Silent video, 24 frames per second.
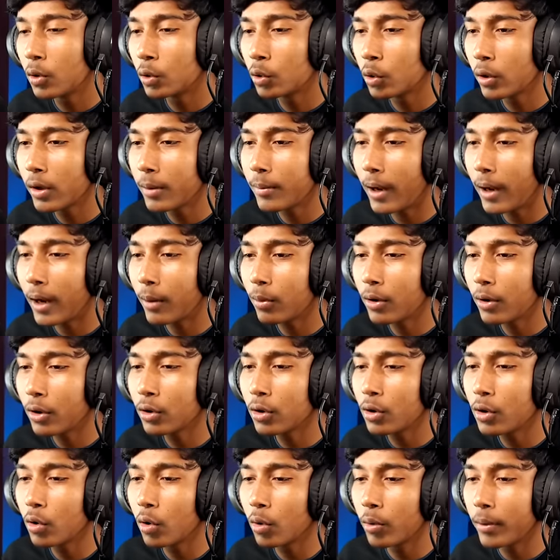তো তোকে মারবো না
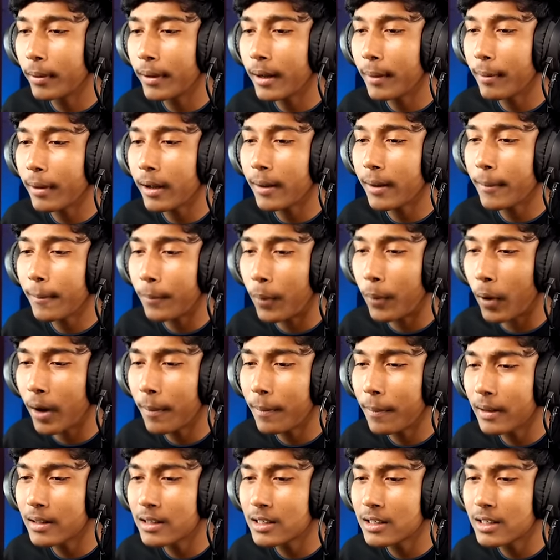তো কি করবো ভাই আমাকে ভয়
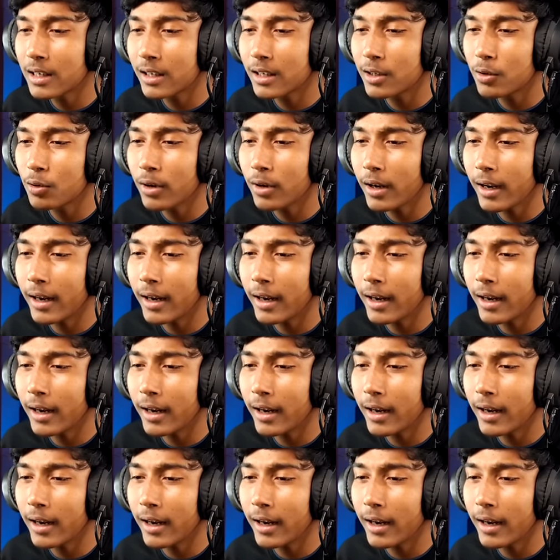পাচ্ছিস না কিছু না